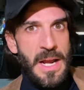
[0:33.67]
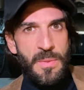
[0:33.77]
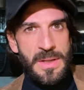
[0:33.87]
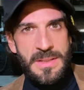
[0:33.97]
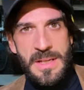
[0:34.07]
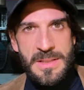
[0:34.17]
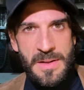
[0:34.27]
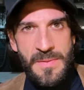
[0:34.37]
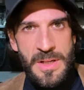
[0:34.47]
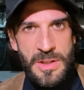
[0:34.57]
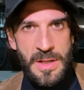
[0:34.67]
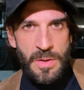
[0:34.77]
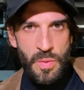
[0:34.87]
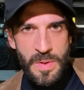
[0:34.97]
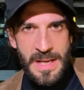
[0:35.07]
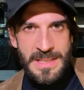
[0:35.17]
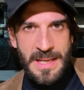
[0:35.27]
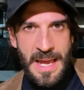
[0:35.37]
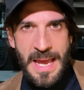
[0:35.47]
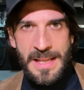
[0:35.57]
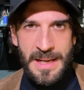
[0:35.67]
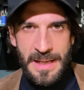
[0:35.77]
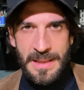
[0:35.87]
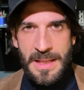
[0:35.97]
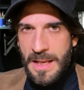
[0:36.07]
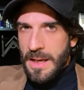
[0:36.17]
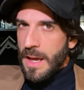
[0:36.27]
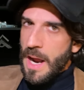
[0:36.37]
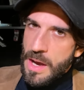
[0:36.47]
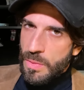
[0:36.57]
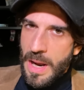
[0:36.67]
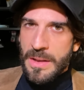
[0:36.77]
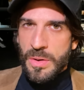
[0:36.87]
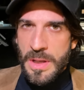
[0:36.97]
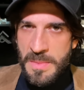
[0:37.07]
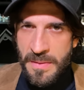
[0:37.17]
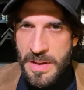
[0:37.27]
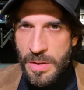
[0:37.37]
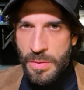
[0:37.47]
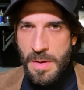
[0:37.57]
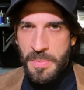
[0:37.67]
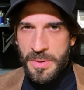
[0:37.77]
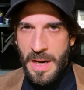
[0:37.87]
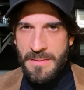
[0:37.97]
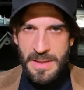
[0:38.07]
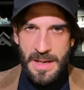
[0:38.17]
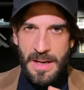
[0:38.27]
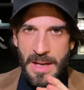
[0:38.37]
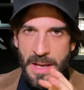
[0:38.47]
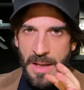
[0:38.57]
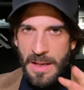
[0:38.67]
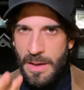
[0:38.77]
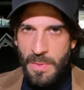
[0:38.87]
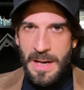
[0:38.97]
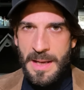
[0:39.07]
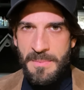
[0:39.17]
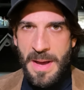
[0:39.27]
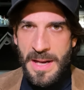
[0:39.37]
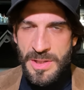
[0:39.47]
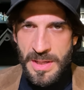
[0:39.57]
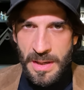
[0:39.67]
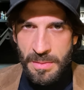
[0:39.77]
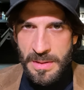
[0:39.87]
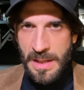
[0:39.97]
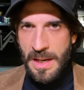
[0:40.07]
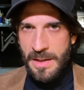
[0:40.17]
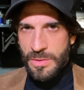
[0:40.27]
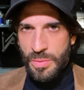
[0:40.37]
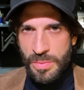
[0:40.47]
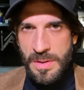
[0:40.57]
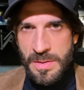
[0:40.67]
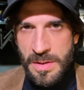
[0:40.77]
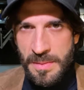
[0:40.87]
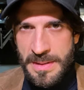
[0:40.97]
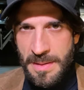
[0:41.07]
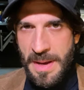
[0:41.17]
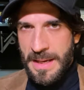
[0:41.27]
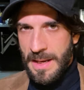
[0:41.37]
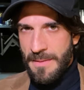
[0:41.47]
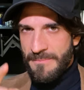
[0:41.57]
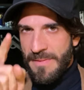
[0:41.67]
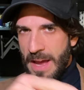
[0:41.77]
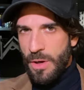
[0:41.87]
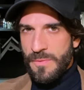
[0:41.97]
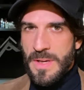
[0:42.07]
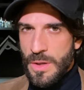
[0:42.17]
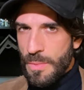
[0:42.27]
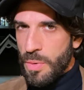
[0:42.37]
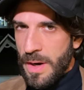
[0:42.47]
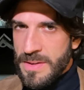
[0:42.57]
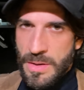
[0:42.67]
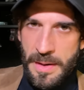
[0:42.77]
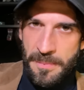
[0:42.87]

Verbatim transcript: qui a sinistra invece una scheda che ti linkerà in un altro dei miei video dove potrai vedere eh, qualche immagine della ristrutturazione di questa macchina. Vai col video, buona visione.